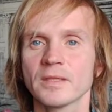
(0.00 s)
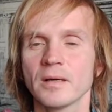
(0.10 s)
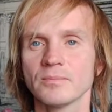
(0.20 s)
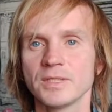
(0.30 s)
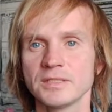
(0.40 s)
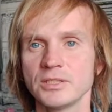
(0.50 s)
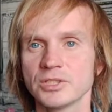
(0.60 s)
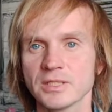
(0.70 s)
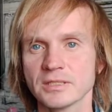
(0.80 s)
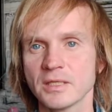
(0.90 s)
там
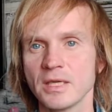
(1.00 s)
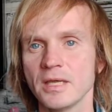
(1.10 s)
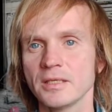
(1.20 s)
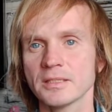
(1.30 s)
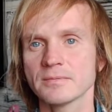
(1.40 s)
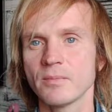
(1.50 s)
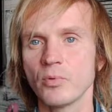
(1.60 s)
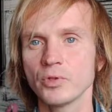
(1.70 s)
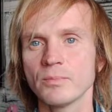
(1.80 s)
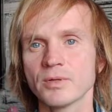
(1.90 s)
достичь состояния
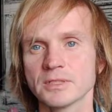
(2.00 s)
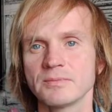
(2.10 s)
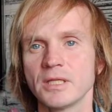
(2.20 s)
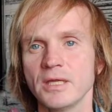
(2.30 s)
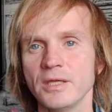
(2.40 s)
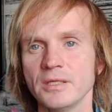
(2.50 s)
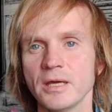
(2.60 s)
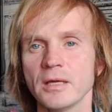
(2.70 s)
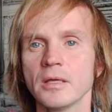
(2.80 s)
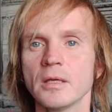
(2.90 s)
свободы,
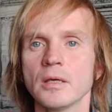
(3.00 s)
просветления,